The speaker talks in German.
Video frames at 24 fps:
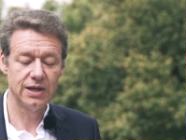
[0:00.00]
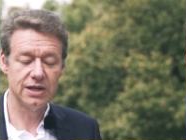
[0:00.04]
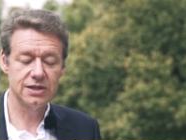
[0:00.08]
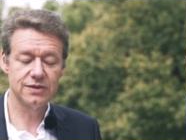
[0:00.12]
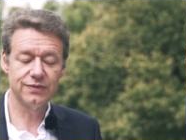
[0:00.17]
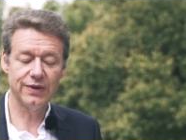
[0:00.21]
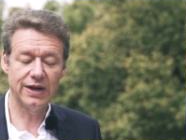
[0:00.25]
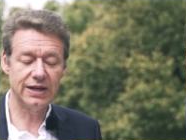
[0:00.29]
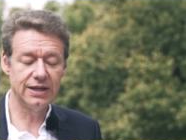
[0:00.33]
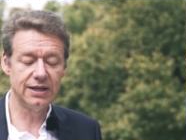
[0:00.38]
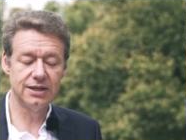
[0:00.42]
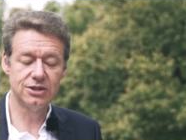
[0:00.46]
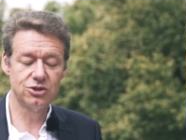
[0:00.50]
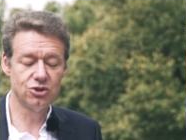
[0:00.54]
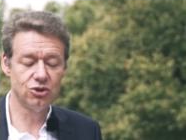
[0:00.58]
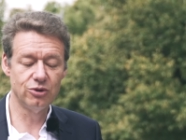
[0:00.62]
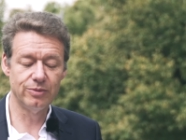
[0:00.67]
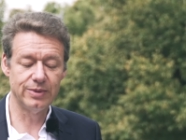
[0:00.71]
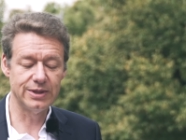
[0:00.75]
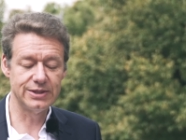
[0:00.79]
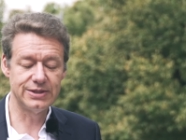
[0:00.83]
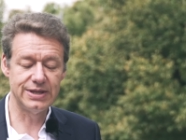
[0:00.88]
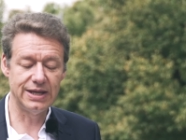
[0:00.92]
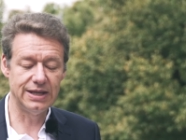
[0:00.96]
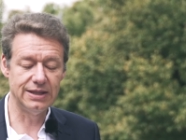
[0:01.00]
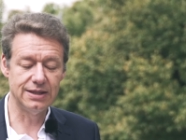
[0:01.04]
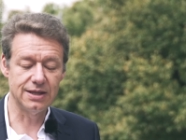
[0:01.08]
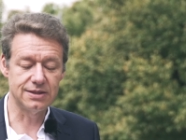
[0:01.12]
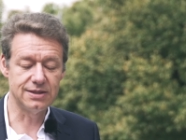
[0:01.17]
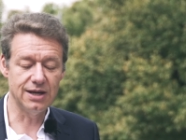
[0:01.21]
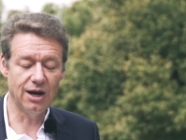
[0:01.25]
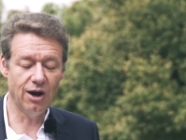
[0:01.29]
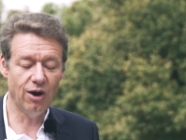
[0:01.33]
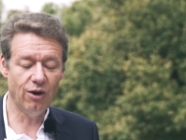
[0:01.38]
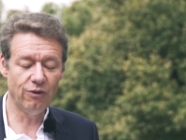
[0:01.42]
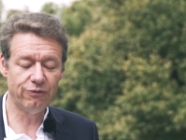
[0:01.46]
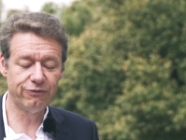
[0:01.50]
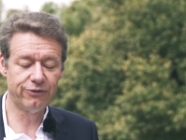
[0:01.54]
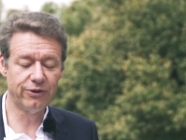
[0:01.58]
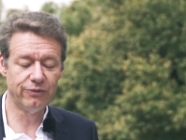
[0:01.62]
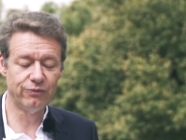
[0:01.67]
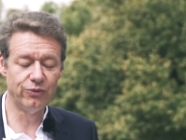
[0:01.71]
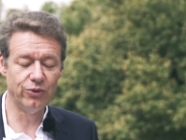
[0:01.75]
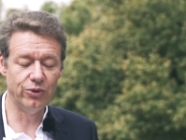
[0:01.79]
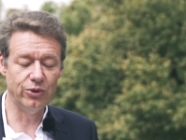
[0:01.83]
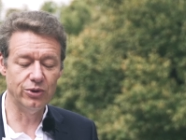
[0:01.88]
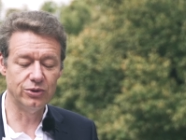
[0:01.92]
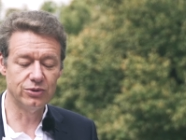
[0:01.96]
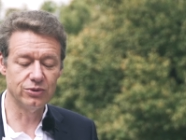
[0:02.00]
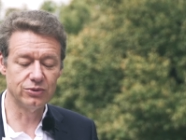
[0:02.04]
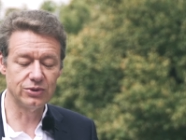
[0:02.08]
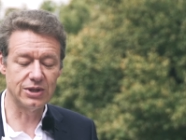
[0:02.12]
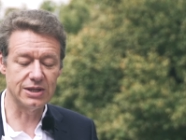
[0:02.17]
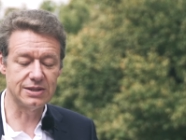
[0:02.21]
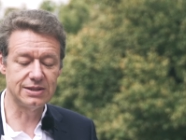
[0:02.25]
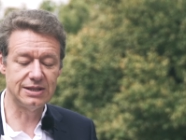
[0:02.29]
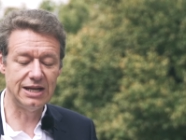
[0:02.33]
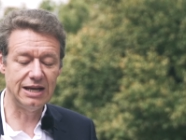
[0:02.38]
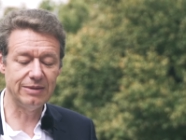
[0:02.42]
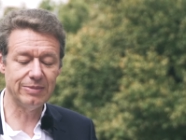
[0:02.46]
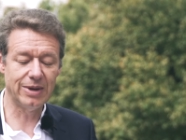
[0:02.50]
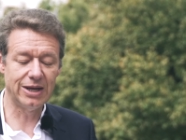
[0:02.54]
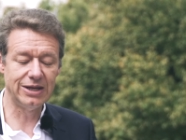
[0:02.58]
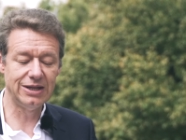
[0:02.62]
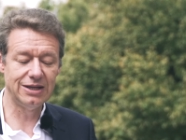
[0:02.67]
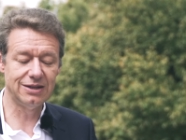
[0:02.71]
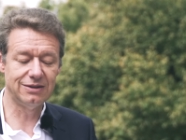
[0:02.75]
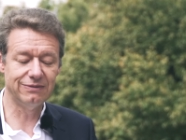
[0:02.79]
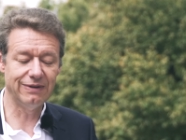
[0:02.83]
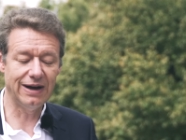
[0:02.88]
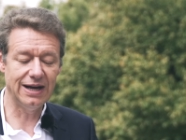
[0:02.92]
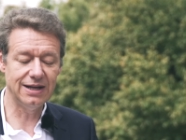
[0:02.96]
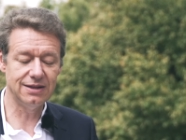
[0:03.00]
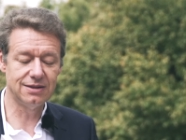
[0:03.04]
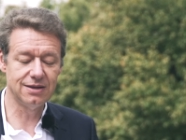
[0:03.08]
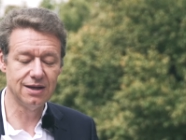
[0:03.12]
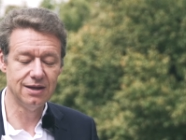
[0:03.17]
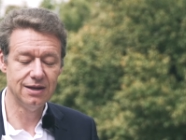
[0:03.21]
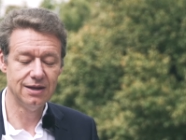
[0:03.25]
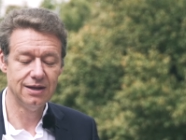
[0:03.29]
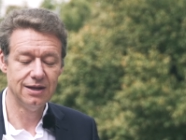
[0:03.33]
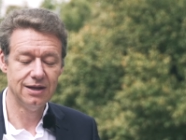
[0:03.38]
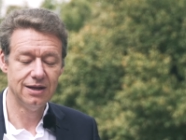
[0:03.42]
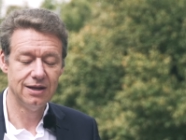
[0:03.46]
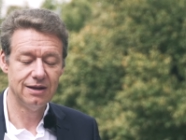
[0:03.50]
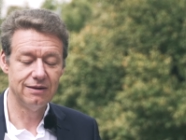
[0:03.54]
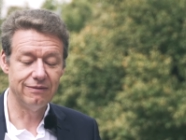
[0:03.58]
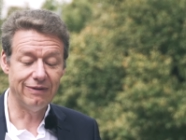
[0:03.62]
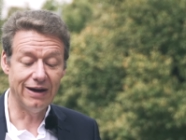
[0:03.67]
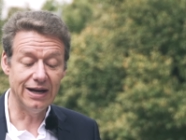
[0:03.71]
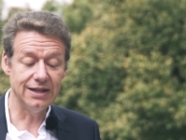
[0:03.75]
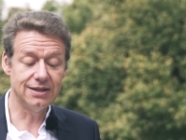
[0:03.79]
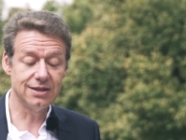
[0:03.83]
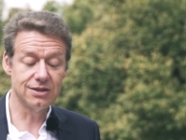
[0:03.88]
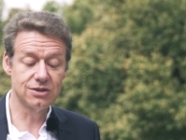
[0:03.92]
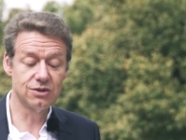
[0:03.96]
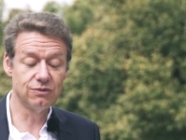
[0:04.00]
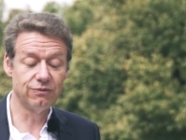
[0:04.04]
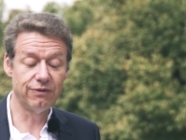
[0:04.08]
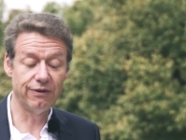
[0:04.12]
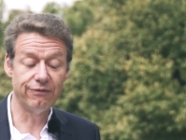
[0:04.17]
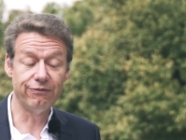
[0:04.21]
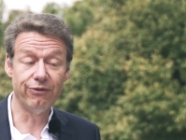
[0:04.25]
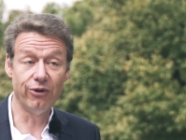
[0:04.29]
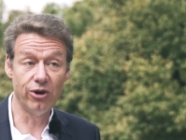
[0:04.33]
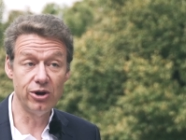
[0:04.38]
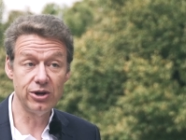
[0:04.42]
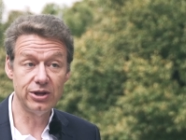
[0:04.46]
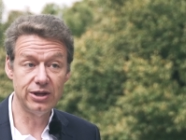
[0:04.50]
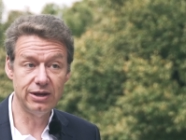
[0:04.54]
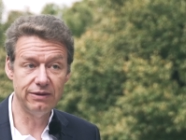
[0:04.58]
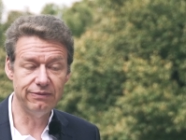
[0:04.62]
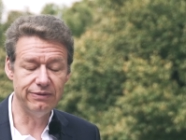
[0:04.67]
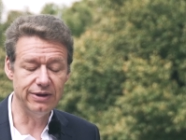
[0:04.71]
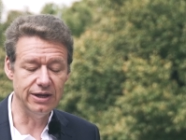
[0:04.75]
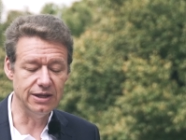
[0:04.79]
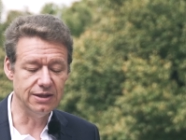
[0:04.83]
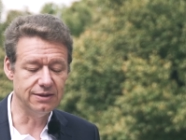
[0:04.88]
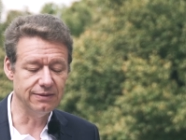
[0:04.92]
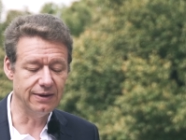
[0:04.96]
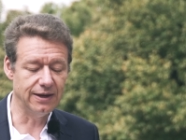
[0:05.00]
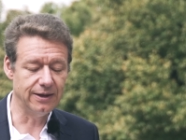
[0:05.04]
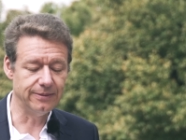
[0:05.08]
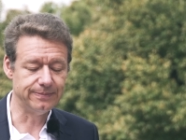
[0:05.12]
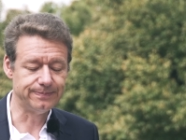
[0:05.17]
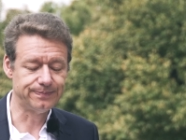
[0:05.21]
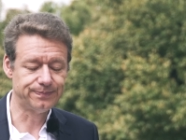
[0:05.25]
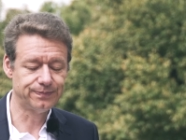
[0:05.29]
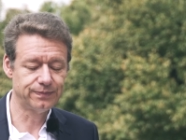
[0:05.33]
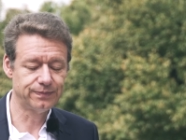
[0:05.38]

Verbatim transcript: Es war nicht zu übersehen, dass er aufgewühlt und das Thema nicht weit weiter zu verfolgen gewillt war.